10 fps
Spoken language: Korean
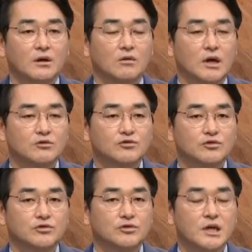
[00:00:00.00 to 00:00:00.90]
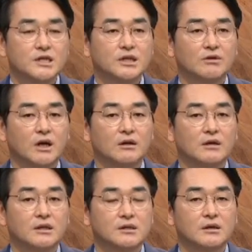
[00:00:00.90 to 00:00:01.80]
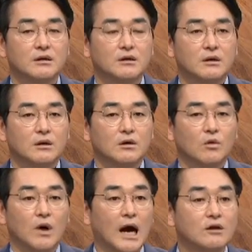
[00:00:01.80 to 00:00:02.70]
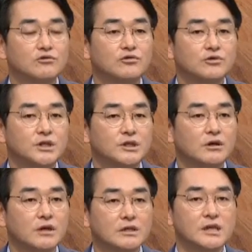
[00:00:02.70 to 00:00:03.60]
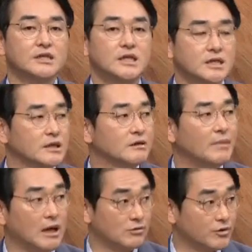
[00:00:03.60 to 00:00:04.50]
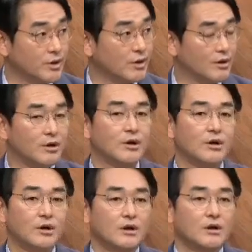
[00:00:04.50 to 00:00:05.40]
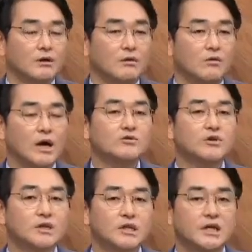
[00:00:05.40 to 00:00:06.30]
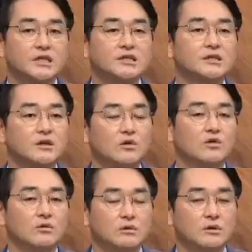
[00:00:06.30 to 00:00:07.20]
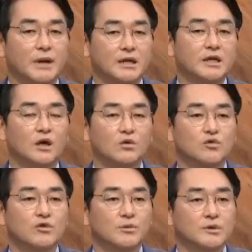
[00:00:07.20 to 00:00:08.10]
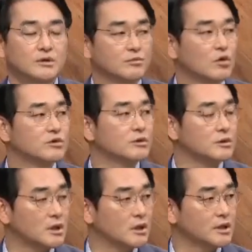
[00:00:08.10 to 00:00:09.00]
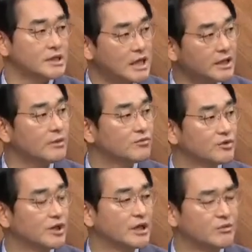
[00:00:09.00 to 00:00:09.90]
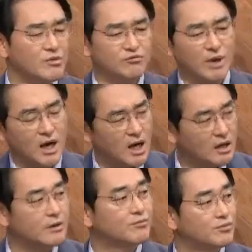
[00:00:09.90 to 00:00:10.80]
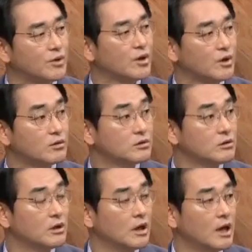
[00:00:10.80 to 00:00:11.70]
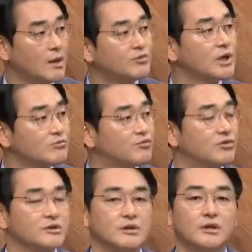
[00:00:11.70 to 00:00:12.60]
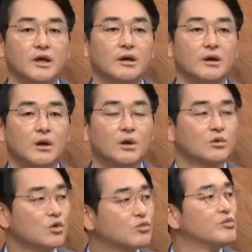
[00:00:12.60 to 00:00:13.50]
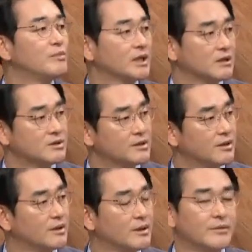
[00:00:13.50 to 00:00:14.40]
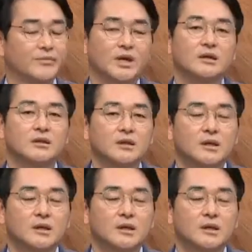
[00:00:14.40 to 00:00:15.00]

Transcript: 광주 항쟁과 관련해서 광주 지역에서 희생자들 말고요. 광주 항쟁의 진실을 밝히라고 요구하면서 희생된 분들의 이름을 막 이렇게 그한분한분 불렀을 때 또 눈물바다였어요. 그러니까